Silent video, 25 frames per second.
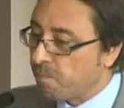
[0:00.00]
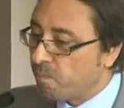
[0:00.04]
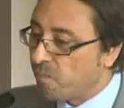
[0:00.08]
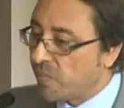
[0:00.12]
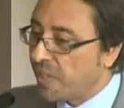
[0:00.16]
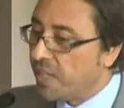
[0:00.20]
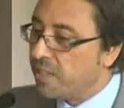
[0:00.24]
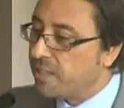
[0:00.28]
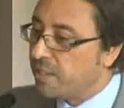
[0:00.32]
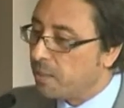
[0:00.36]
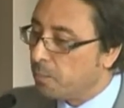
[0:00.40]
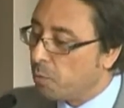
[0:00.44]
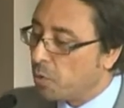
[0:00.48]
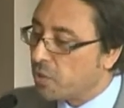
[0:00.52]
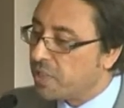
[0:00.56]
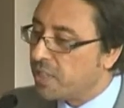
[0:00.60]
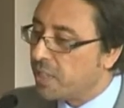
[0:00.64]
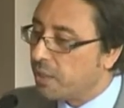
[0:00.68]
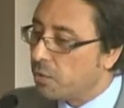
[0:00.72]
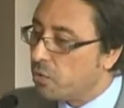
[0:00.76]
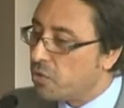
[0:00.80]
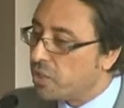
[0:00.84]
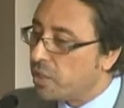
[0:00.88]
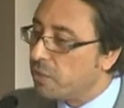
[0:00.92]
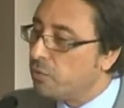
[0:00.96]
Et c'est pour ça
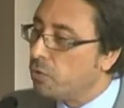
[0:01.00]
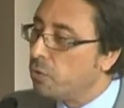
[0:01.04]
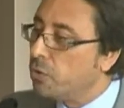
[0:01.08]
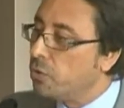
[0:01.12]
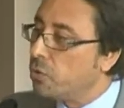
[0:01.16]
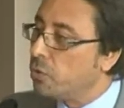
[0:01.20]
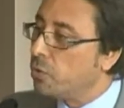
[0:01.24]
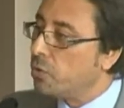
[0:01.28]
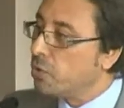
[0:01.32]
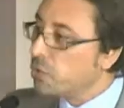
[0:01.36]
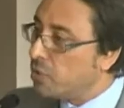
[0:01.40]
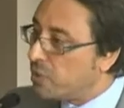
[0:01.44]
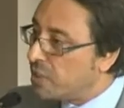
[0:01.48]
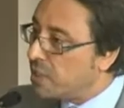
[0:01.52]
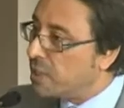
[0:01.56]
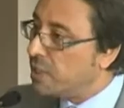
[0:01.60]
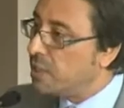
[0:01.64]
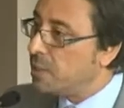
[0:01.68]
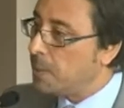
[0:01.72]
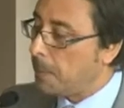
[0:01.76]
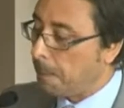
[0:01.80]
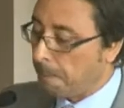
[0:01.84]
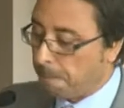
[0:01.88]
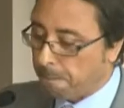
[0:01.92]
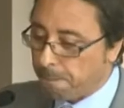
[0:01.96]
que j'ai voulu aussi
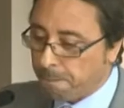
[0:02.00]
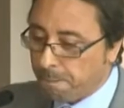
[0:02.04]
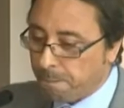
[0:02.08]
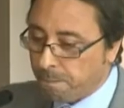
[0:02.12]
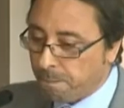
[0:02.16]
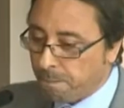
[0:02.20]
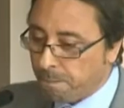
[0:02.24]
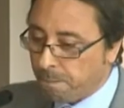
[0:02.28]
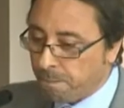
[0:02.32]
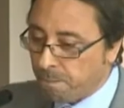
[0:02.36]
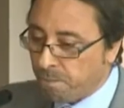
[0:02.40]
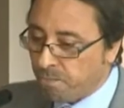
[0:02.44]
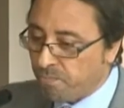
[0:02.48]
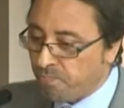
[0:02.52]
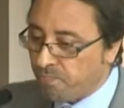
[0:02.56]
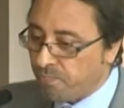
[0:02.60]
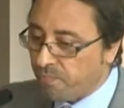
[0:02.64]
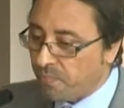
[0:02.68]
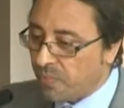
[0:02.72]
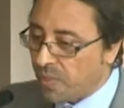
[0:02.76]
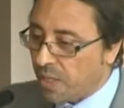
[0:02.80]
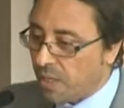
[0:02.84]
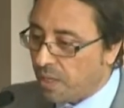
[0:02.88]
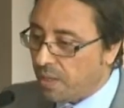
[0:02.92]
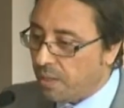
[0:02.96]

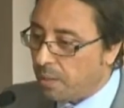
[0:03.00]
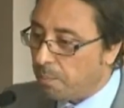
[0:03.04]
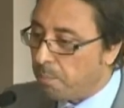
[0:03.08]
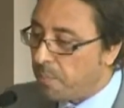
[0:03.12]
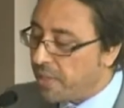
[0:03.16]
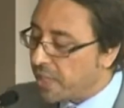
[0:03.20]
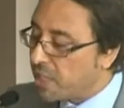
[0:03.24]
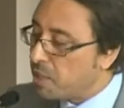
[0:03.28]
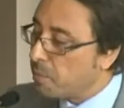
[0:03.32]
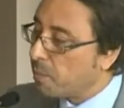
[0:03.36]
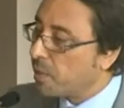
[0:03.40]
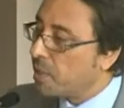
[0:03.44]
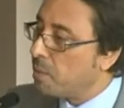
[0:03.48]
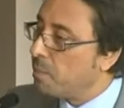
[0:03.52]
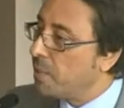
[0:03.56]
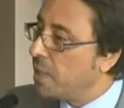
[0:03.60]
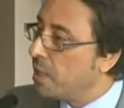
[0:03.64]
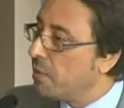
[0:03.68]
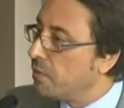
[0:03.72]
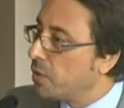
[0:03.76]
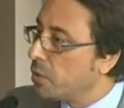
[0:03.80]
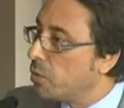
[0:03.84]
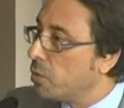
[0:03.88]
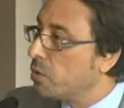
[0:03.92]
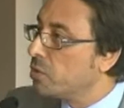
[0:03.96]
m'exprimer
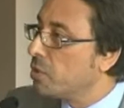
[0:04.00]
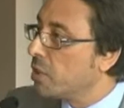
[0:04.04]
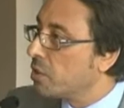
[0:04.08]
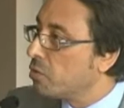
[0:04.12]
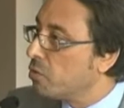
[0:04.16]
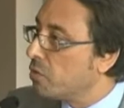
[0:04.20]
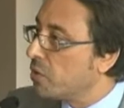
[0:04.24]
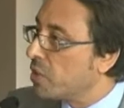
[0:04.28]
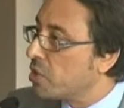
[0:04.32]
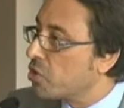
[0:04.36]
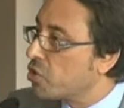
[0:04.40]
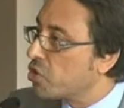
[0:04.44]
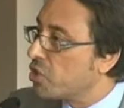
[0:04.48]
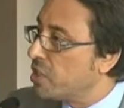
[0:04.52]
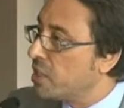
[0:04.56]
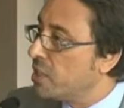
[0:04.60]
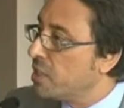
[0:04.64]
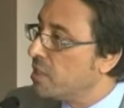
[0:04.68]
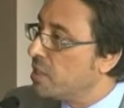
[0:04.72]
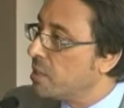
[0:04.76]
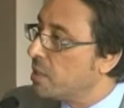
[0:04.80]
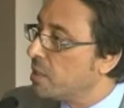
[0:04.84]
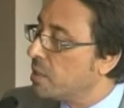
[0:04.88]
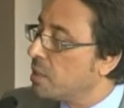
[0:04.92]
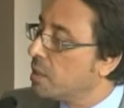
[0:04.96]
avec autant de
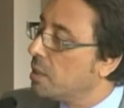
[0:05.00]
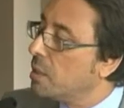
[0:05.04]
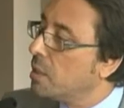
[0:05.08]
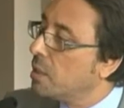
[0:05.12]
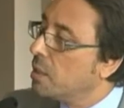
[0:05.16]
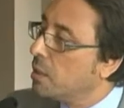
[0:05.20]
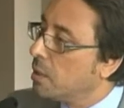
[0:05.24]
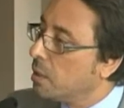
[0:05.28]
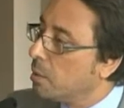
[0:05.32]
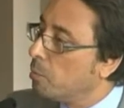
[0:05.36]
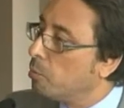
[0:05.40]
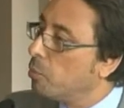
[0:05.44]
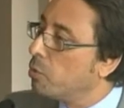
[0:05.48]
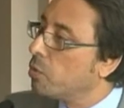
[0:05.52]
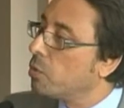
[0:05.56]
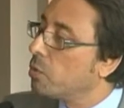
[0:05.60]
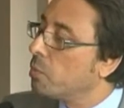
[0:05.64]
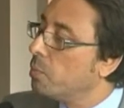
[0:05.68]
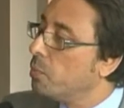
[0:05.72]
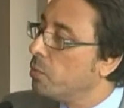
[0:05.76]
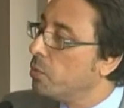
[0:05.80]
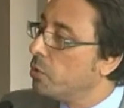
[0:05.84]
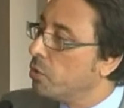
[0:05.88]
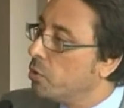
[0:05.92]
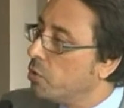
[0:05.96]
franchise pour
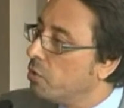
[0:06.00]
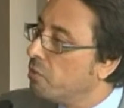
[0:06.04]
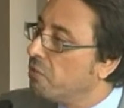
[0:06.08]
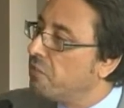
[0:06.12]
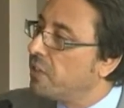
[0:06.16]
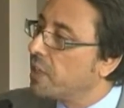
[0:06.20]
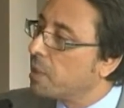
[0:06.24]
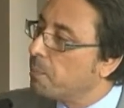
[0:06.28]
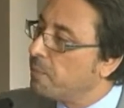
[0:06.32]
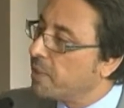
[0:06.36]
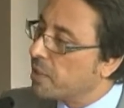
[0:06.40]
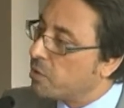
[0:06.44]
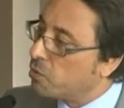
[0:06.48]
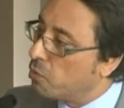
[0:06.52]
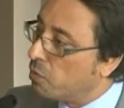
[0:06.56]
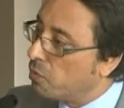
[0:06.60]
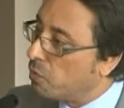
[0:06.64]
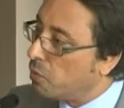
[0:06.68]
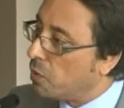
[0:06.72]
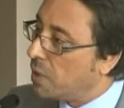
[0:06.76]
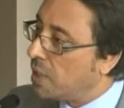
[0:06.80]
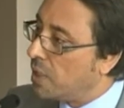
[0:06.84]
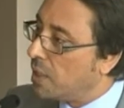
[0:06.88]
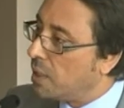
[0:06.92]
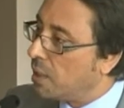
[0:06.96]
mieux faire
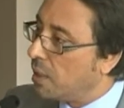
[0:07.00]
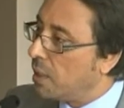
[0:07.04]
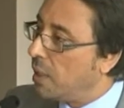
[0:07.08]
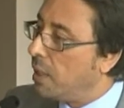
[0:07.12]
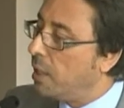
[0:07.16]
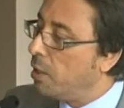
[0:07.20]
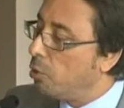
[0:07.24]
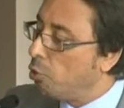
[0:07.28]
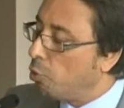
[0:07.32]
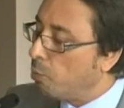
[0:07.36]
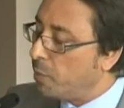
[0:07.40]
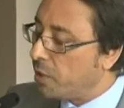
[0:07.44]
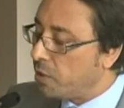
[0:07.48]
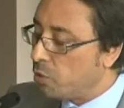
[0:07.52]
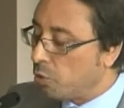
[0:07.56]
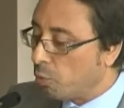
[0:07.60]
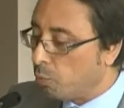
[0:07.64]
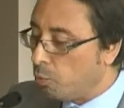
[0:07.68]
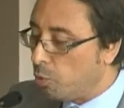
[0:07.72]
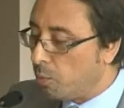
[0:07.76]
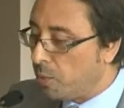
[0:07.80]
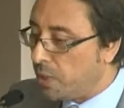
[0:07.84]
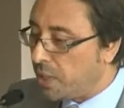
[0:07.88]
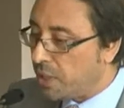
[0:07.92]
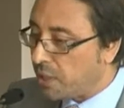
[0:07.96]
percevoir à l'opinion
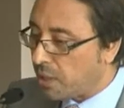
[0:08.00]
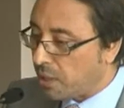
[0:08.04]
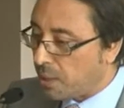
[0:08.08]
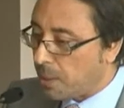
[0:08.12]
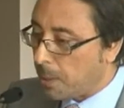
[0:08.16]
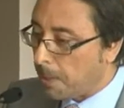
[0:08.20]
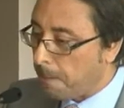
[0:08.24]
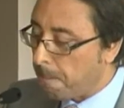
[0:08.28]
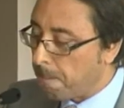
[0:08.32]
publique,